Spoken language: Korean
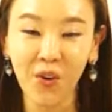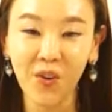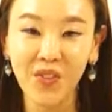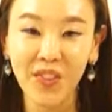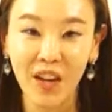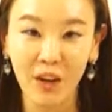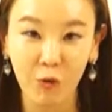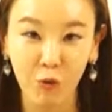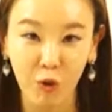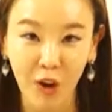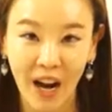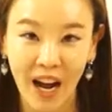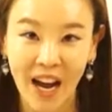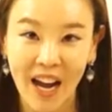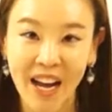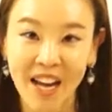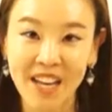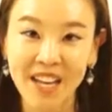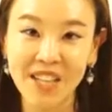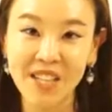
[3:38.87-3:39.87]
나
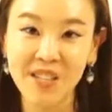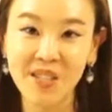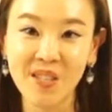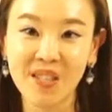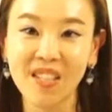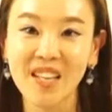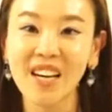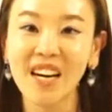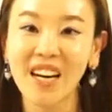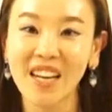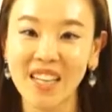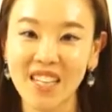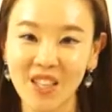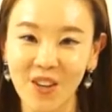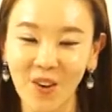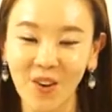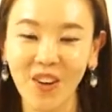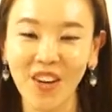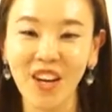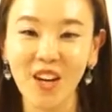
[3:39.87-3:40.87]
rice?
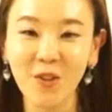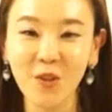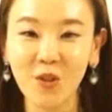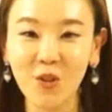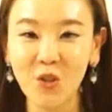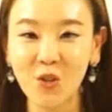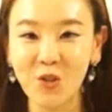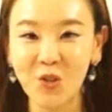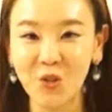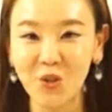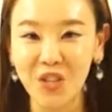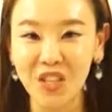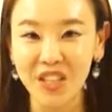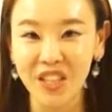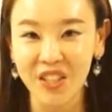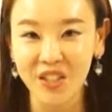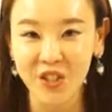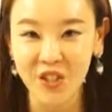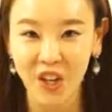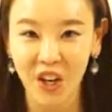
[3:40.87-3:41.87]
이렇게 해주실 수도
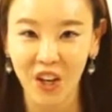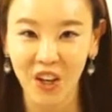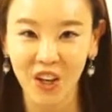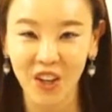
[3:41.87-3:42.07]
있겠죠.